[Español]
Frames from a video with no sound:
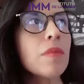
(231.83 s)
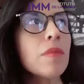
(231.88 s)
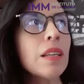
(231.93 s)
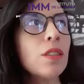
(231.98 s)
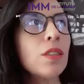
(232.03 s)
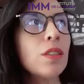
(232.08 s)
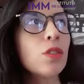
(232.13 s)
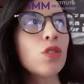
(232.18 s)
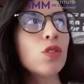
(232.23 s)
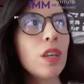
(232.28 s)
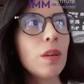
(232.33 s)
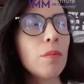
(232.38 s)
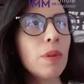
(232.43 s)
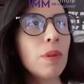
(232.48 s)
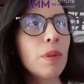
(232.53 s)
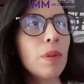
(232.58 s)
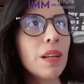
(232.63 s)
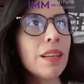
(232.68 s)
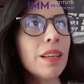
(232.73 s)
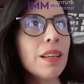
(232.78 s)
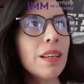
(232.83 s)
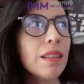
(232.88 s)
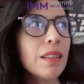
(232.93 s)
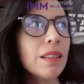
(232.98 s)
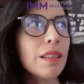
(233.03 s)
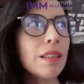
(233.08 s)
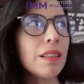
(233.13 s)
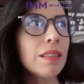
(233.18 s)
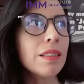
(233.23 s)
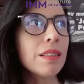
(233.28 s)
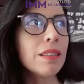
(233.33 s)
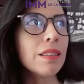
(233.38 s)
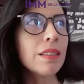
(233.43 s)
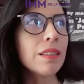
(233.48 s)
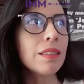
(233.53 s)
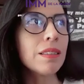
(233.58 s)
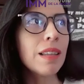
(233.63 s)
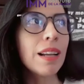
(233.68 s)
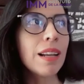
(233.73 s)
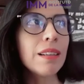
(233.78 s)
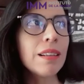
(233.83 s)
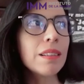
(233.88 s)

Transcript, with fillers: no siempre están